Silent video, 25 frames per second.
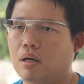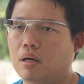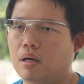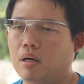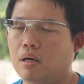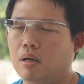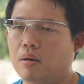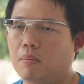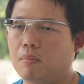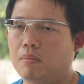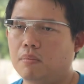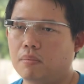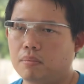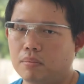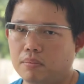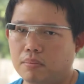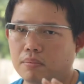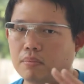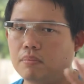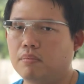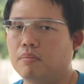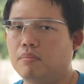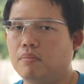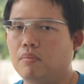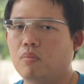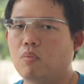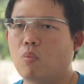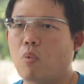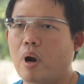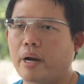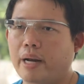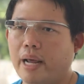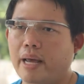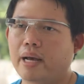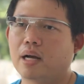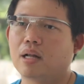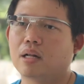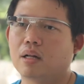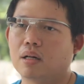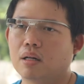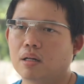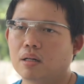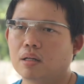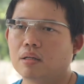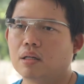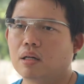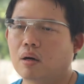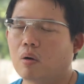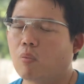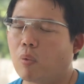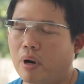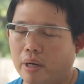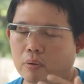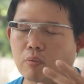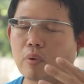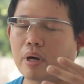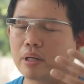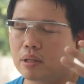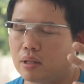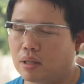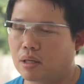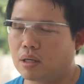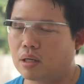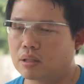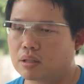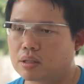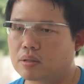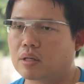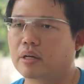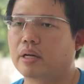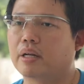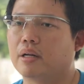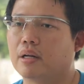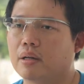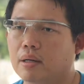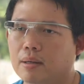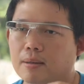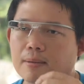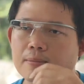um, wide angle uh, wide wide uh, screen.